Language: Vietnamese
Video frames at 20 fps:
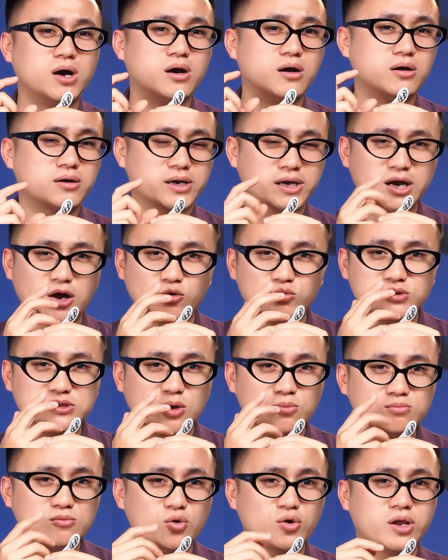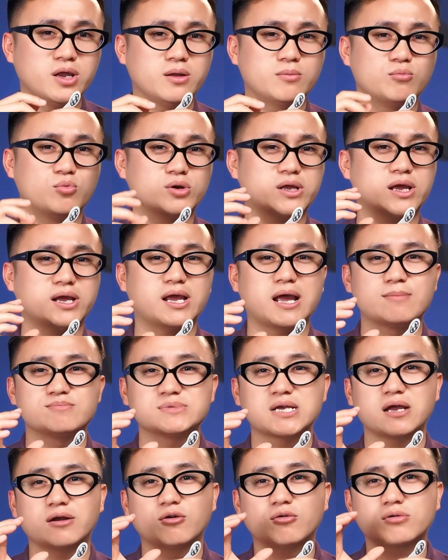ở cái đầu sống mũi một cái cảm
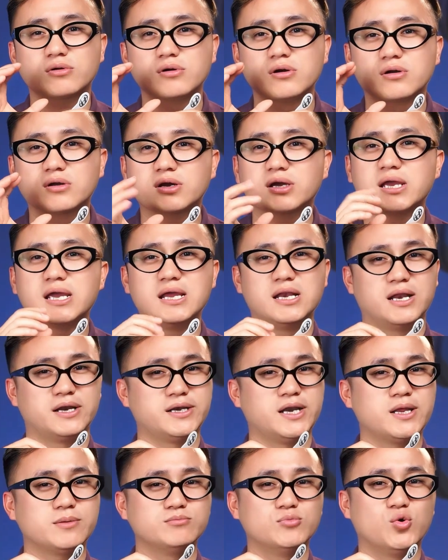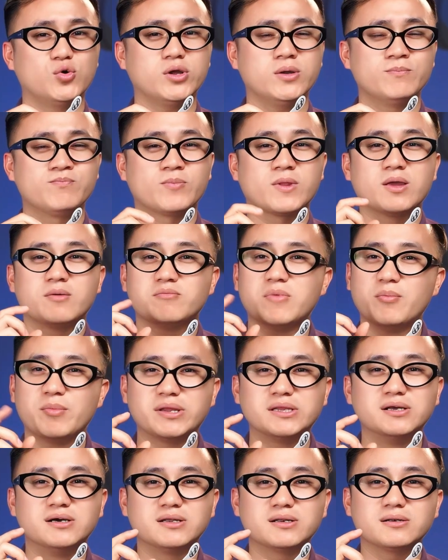giác nó cực kỳ là nịnh mũi mà
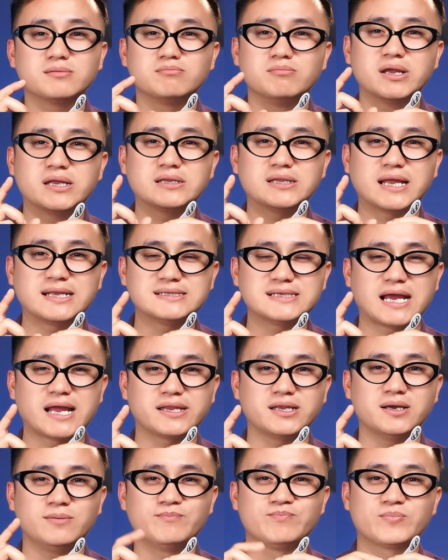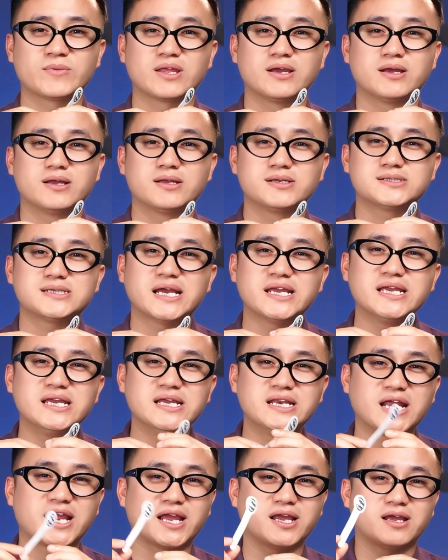mình đơn mình đánh giá nhá
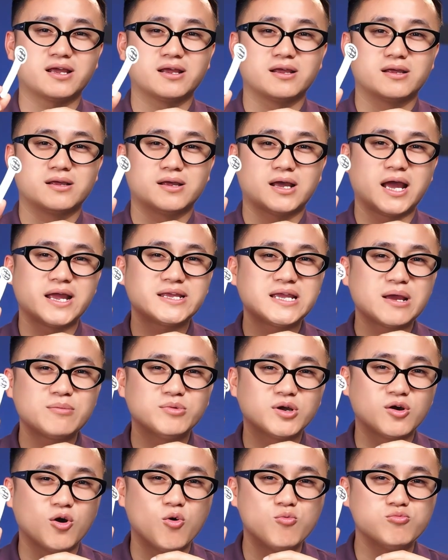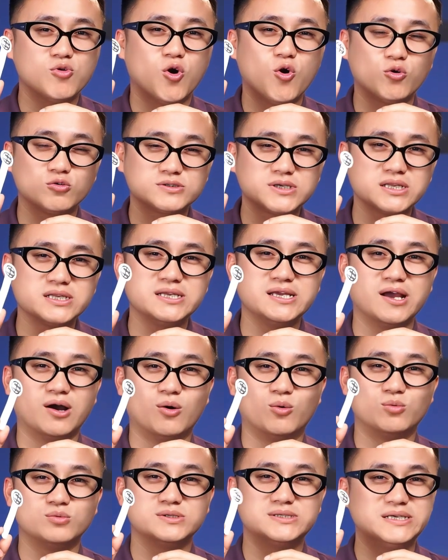chai này anh em được ủng hộ nó rất nhiều
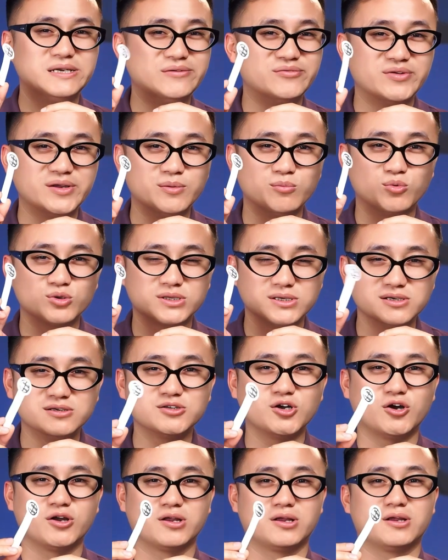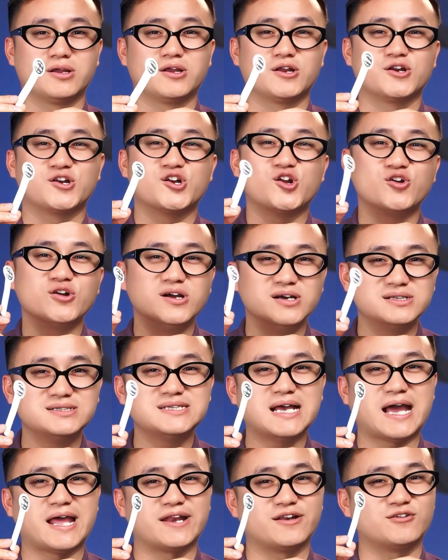chỉ vì một thứ thôi nó đơn
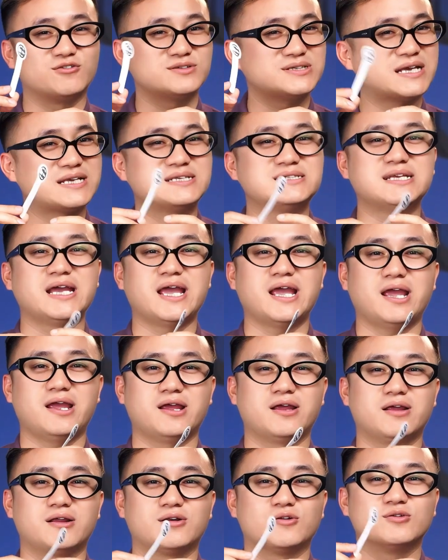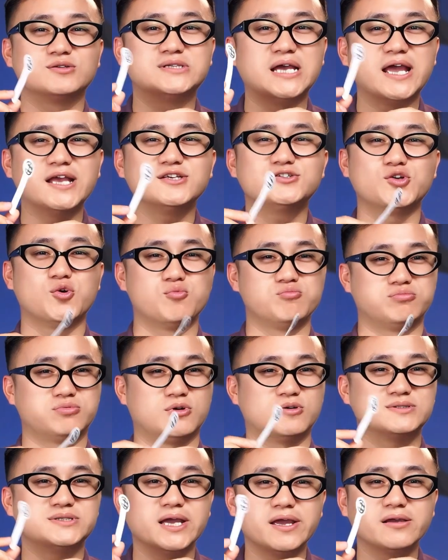giản nó sạch sẽ nó dễ dùng
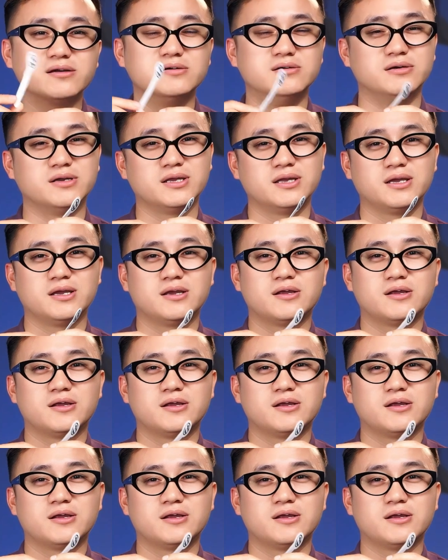nó dễ ngửi